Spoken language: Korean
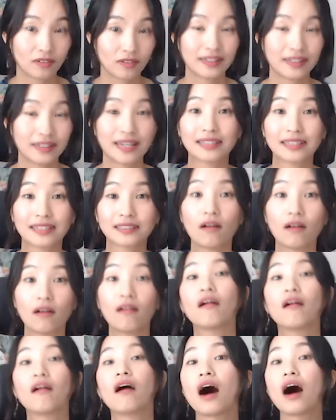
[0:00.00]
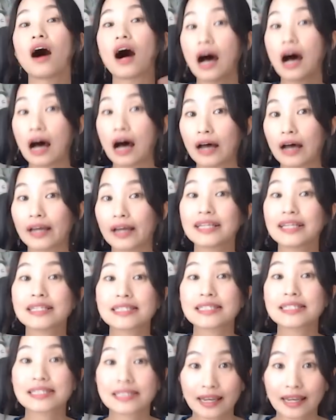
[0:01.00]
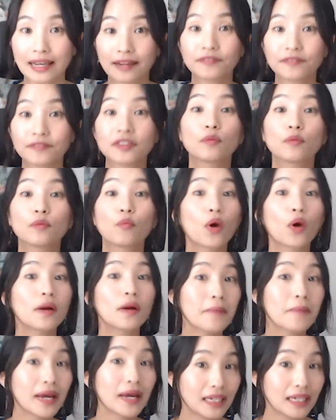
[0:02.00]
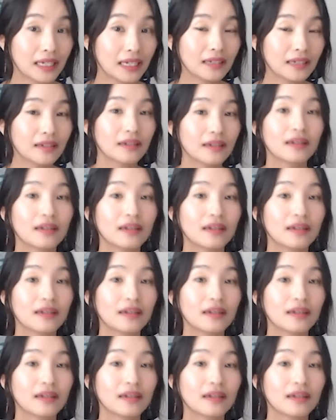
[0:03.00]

따라서 I saved more money.